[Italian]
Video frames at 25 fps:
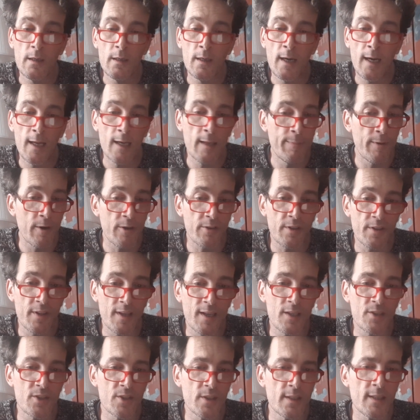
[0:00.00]
Alle porte
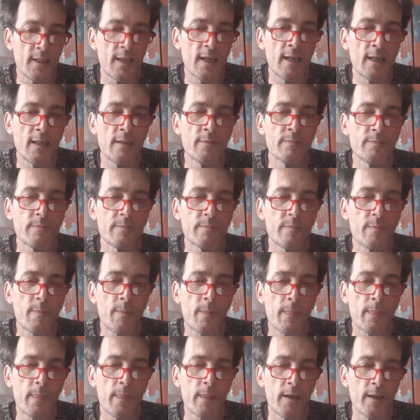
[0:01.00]
della città
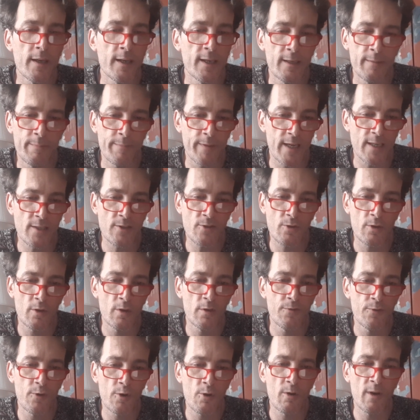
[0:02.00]
e presso
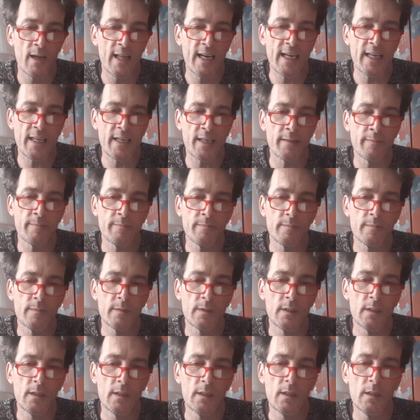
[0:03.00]
il focolare
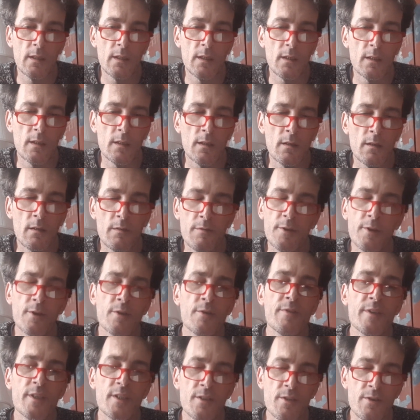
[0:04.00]
vi ho
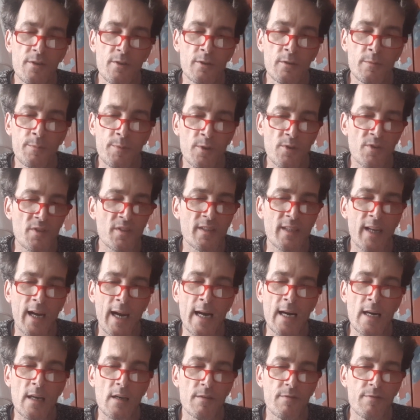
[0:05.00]
visto
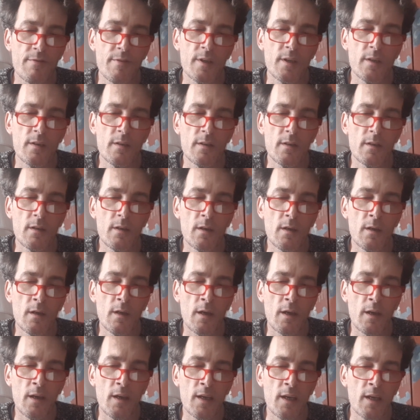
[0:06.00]
prostrarvi
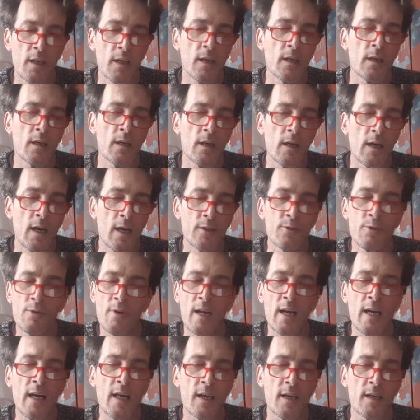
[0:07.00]
e
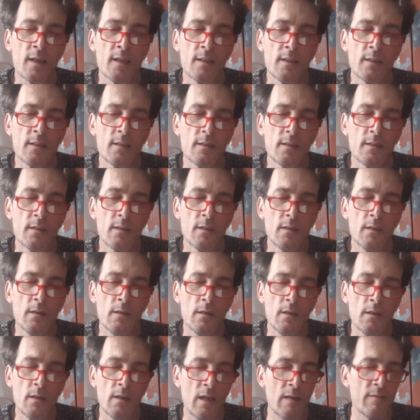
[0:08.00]
adorare
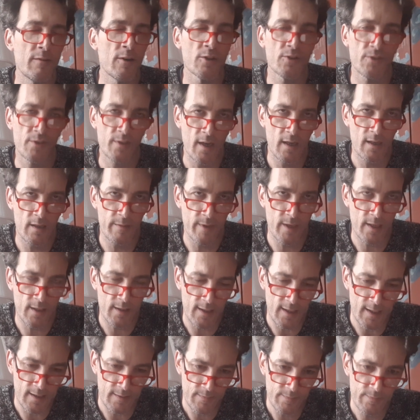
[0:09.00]
la vostra
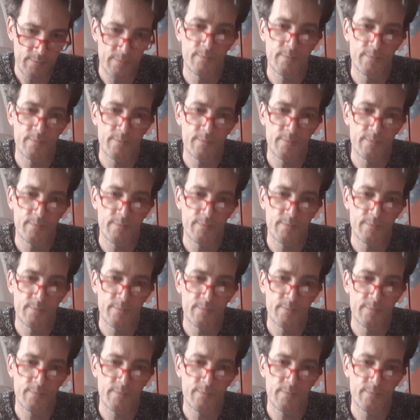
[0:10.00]
libertà.